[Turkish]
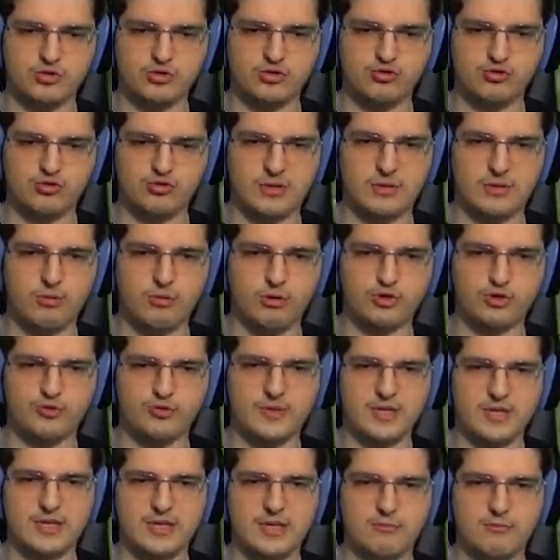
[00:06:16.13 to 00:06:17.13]
Şurada boş
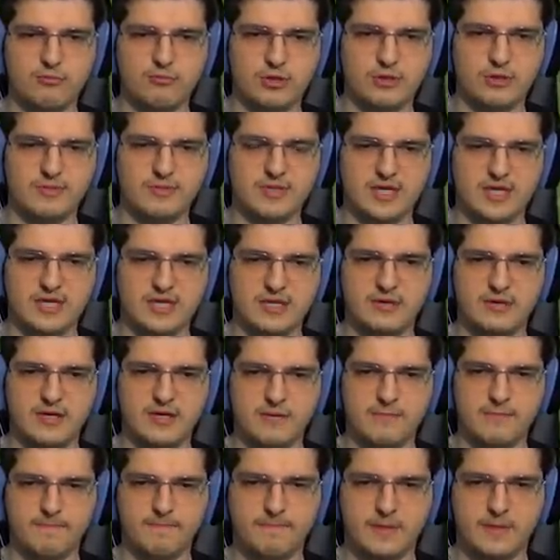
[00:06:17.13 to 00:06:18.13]
bir alan bulayım kendime.
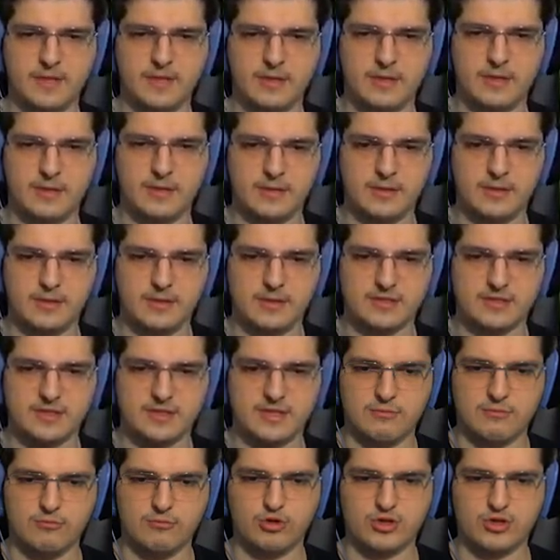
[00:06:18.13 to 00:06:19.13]

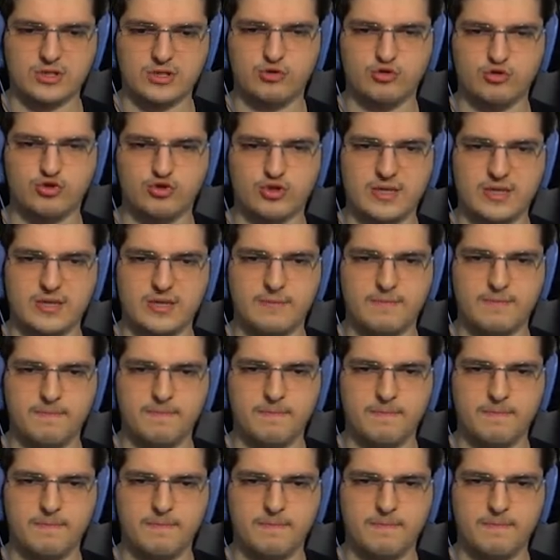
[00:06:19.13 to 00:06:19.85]
Tamam burası güzel.